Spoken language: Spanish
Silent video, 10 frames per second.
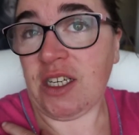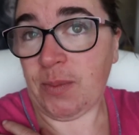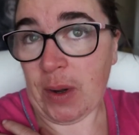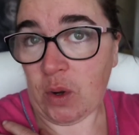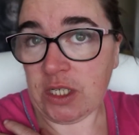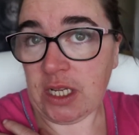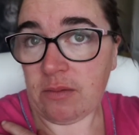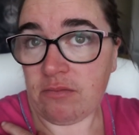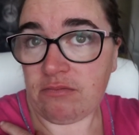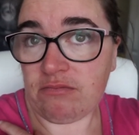espero que
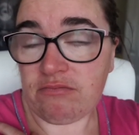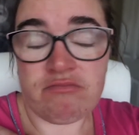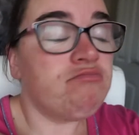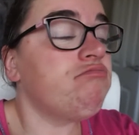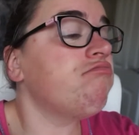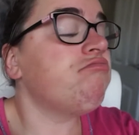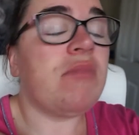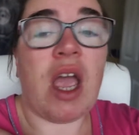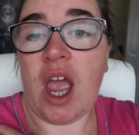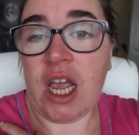sí.
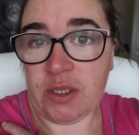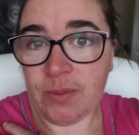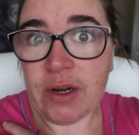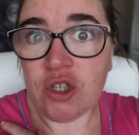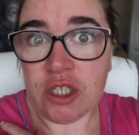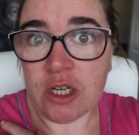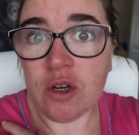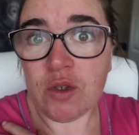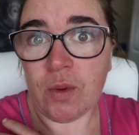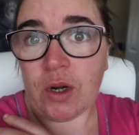Espero,
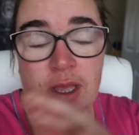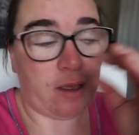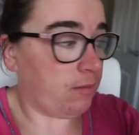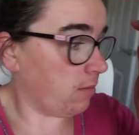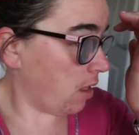chicos, porque...